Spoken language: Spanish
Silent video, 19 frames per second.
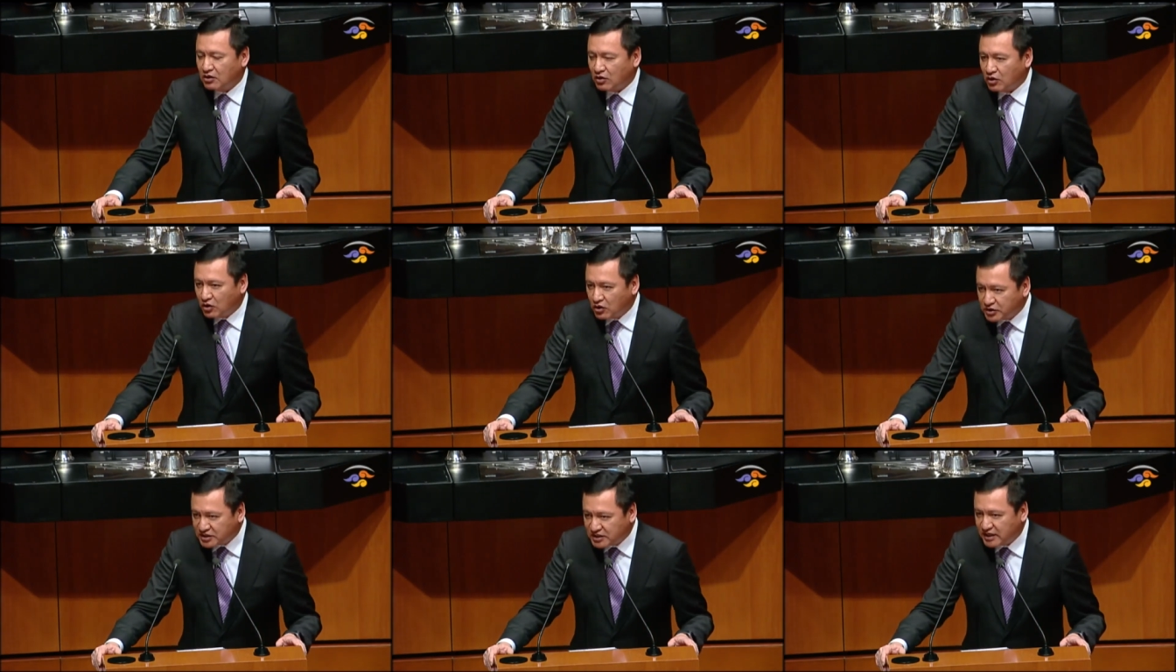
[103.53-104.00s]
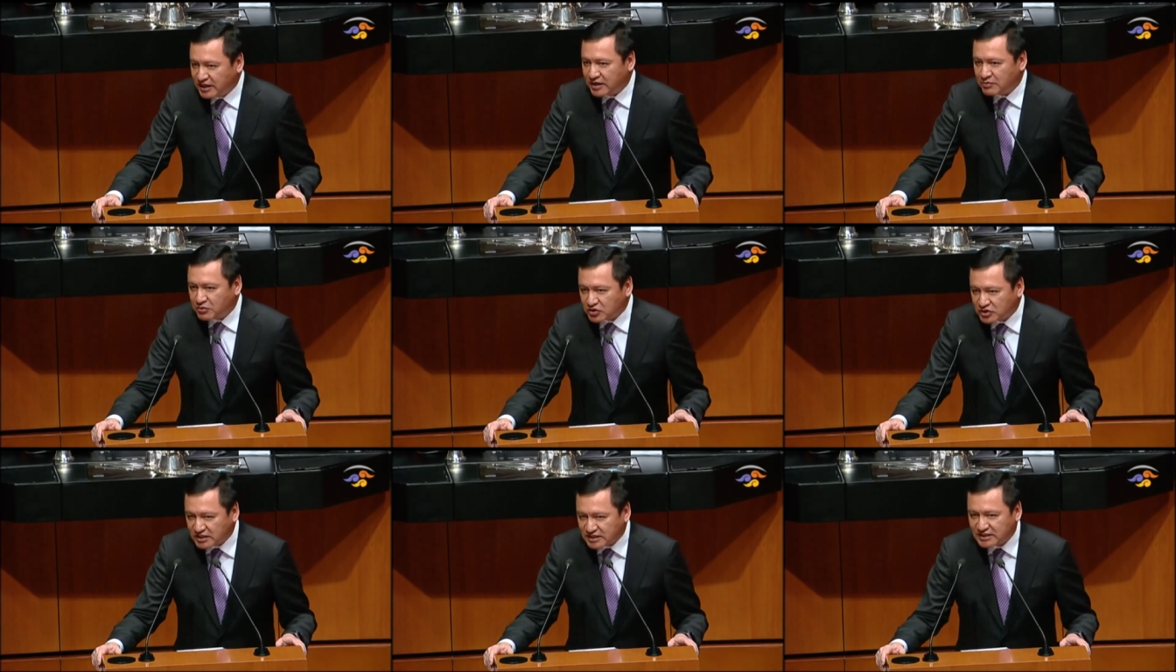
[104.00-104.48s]
Hoy sí
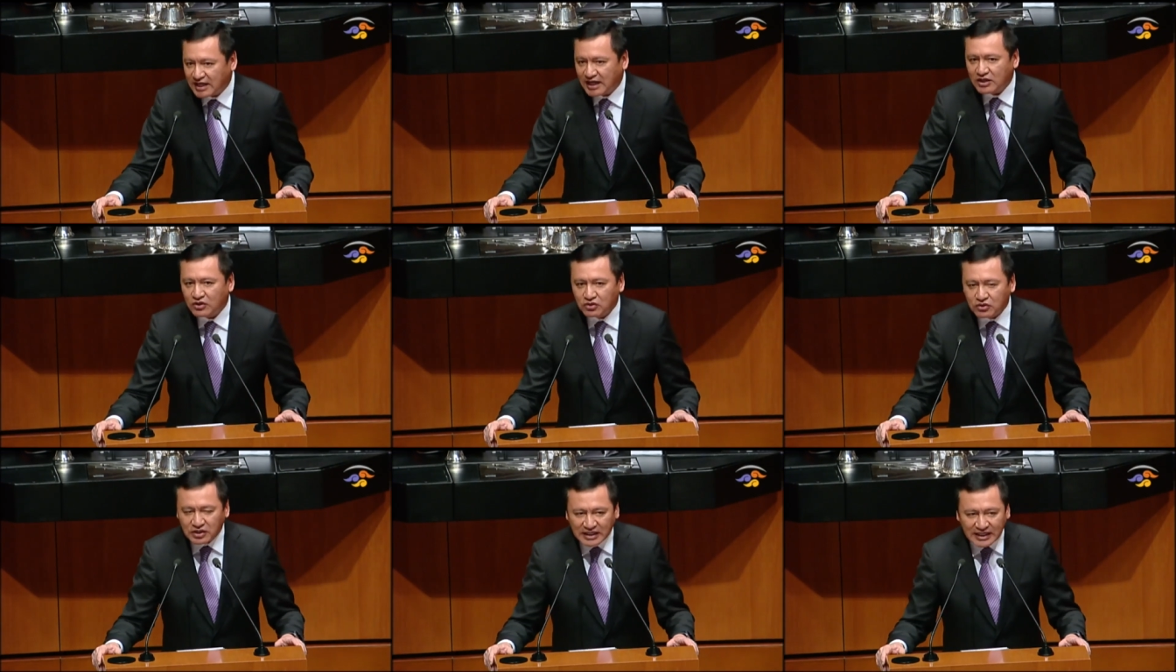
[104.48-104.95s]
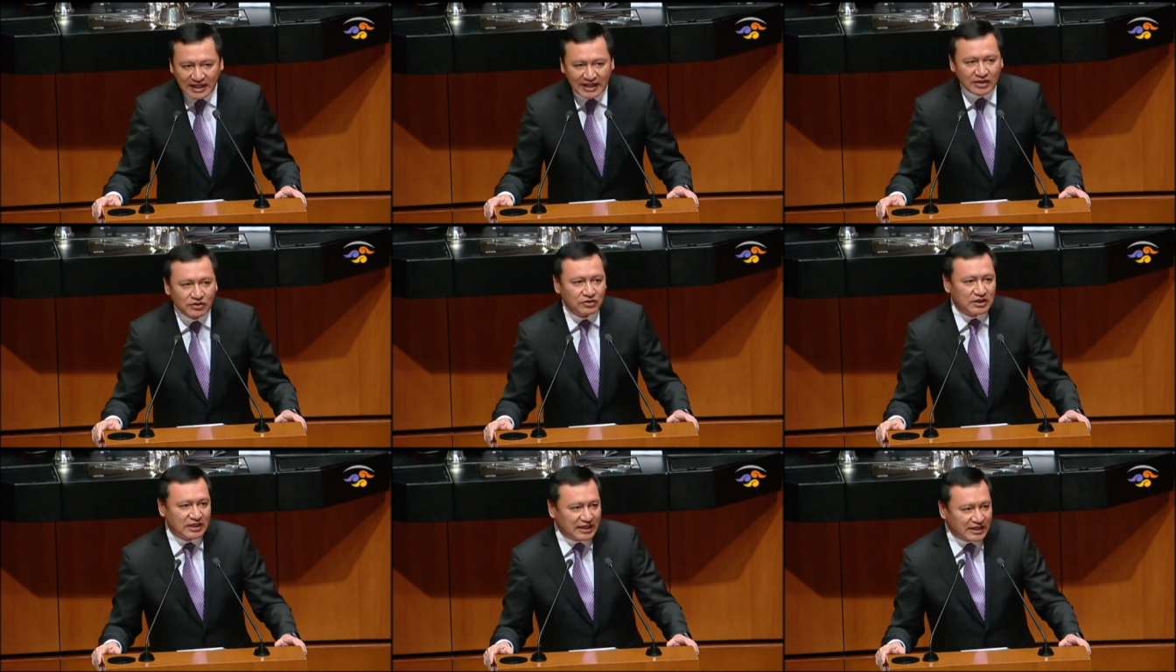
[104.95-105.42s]
hemos estado del
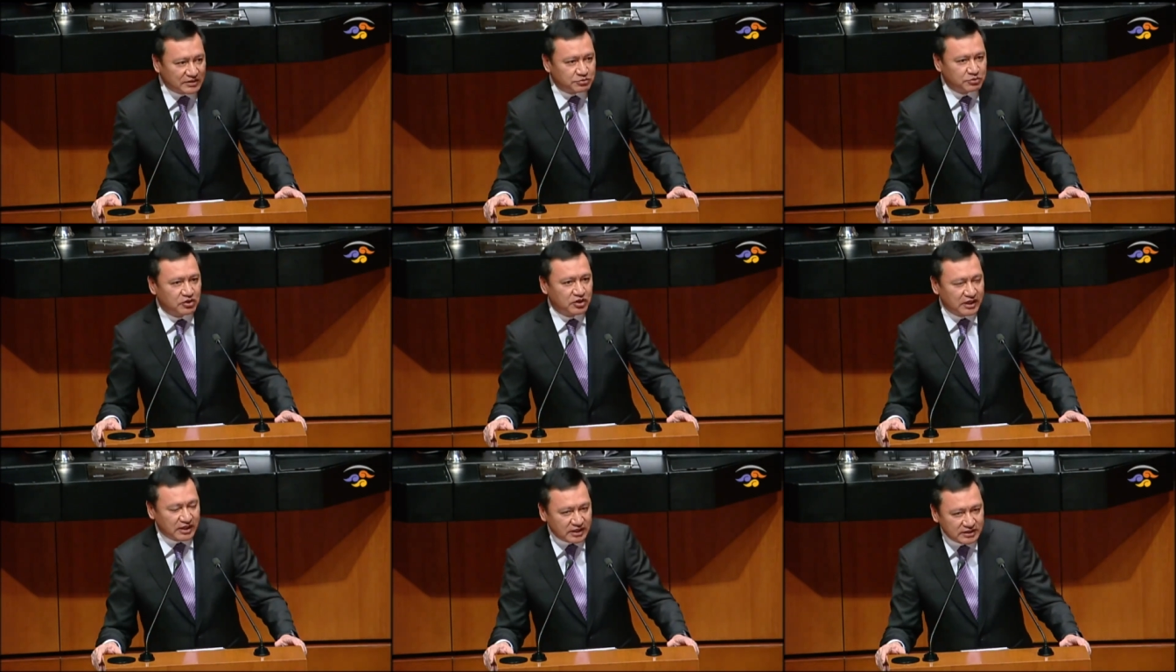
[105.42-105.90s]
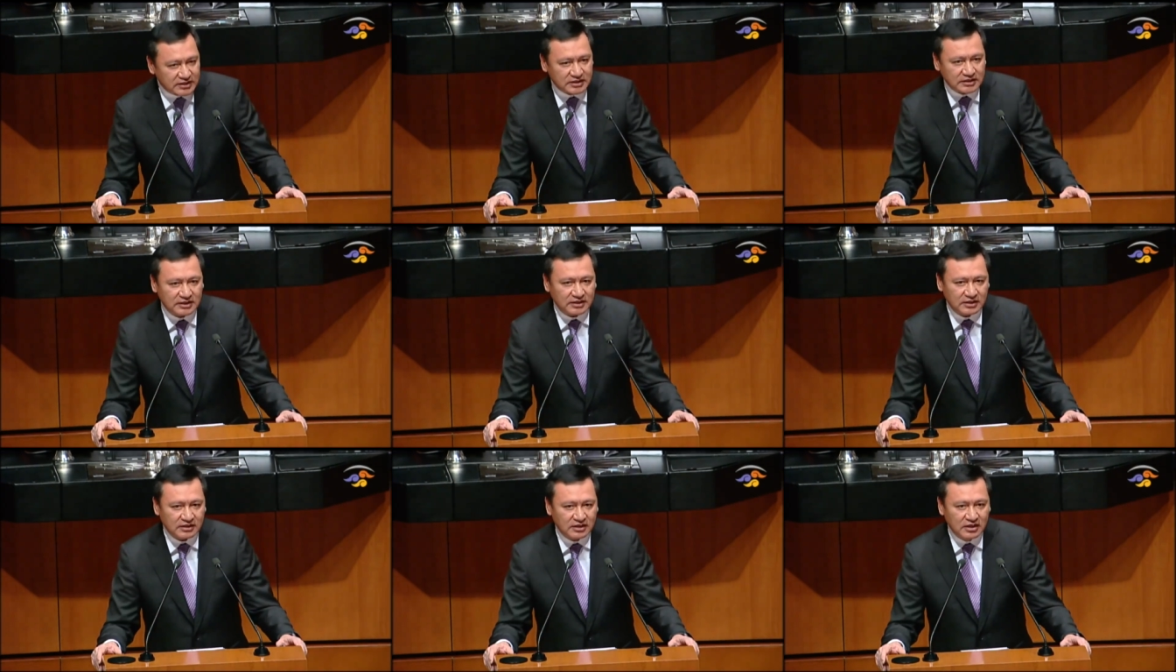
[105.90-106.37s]
lado de las mujeres.